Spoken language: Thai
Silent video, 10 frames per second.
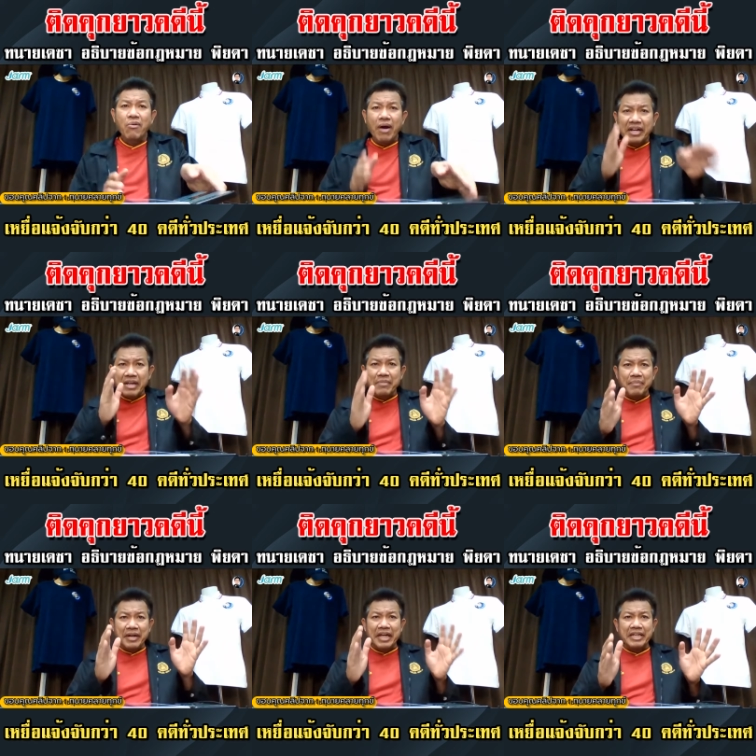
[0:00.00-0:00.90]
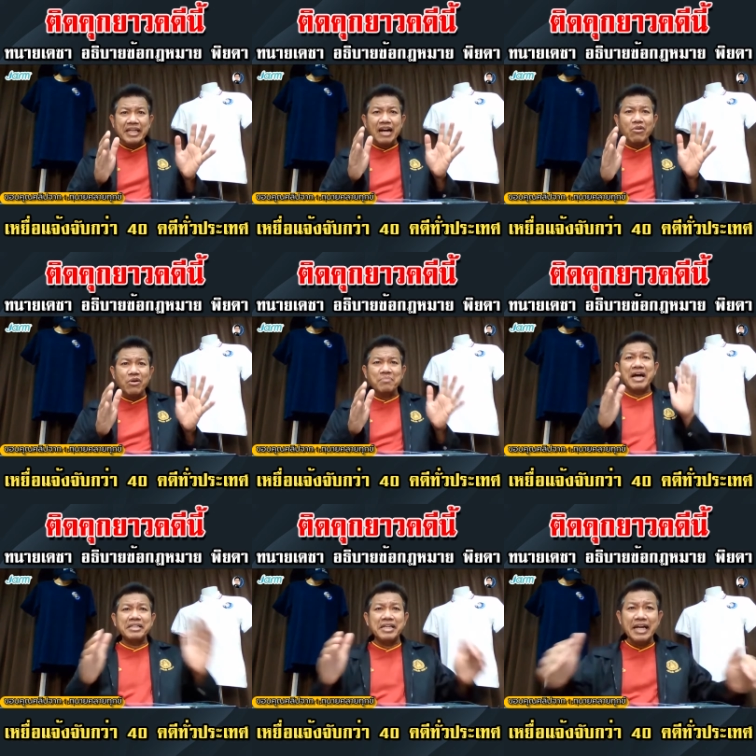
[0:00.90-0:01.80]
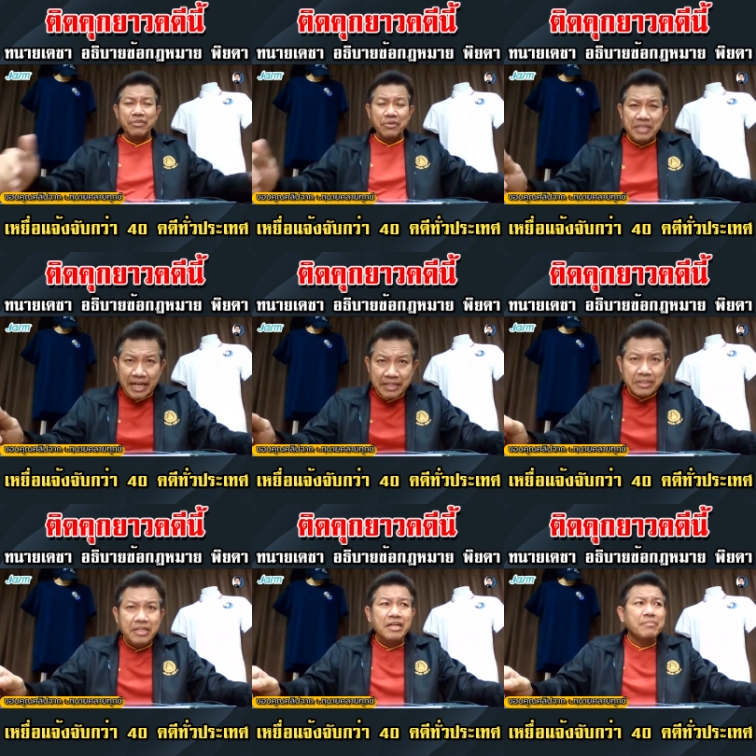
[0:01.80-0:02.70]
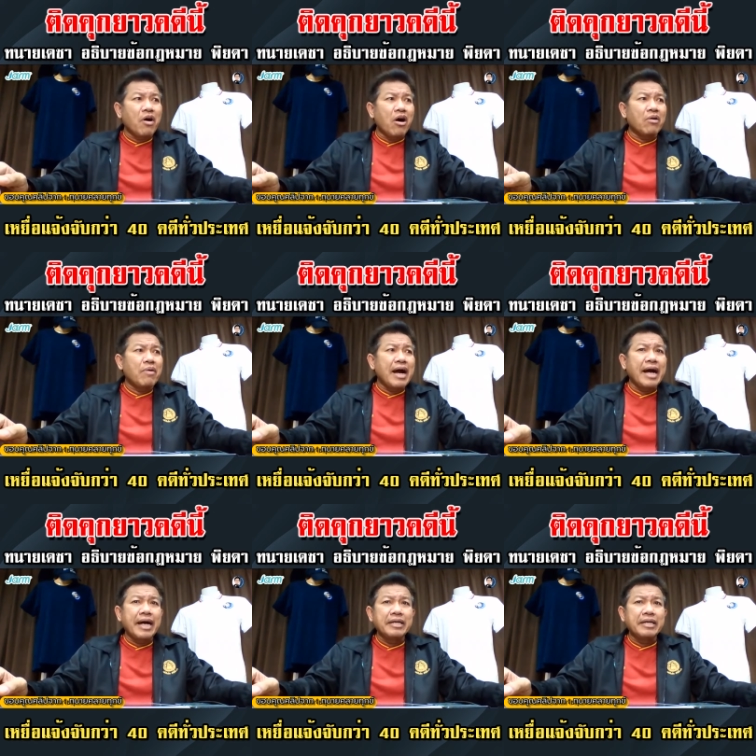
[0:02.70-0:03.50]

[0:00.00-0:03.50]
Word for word: วันนี้มีประเด็นทางกฎหมายที่น่าสนใจ เธอบอกว่า